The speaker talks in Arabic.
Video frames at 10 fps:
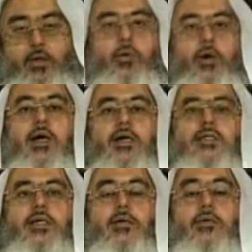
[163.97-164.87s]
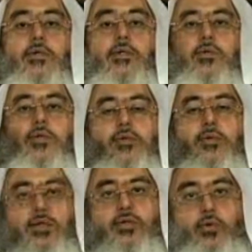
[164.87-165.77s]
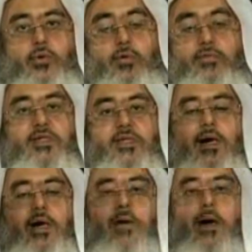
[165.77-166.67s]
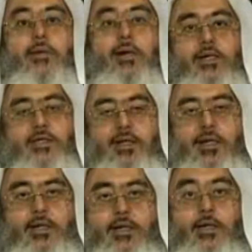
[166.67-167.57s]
ولا يزالون يريدون الطعون في الصحابة عبر الأسئلة